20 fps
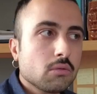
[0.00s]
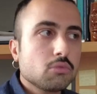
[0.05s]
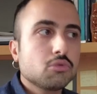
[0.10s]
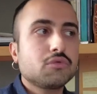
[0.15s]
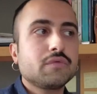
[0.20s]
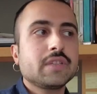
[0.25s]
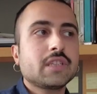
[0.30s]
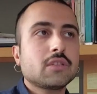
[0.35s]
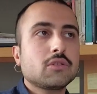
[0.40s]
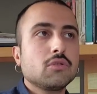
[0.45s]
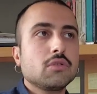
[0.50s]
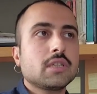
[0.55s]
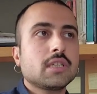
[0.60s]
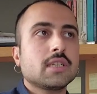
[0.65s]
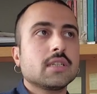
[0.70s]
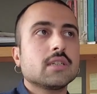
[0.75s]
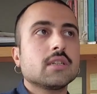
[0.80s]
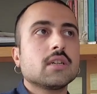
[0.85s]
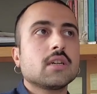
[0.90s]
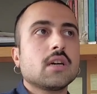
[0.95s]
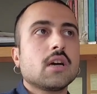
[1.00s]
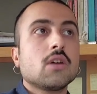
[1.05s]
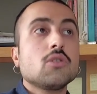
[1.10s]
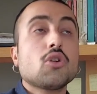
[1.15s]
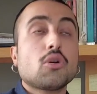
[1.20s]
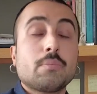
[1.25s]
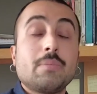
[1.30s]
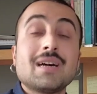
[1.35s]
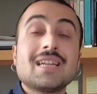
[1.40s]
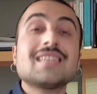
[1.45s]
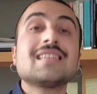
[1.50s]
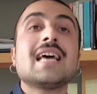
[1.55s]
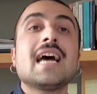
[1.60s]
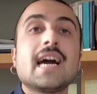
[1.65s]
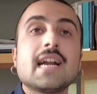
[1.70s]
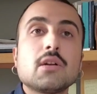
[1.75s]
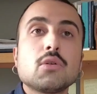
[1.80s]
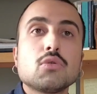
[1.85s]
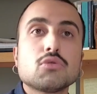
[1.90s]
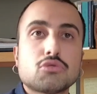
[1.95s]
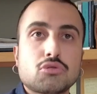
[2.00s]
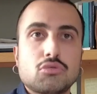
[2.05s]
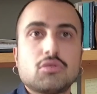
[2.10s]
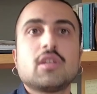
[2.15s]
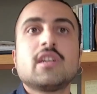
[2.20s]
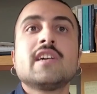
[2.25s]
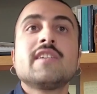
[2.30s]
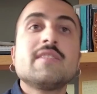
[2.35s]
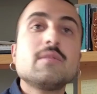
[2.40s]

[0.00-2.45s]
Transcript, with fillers: Ludwig diyor ki yok para değerli olsun.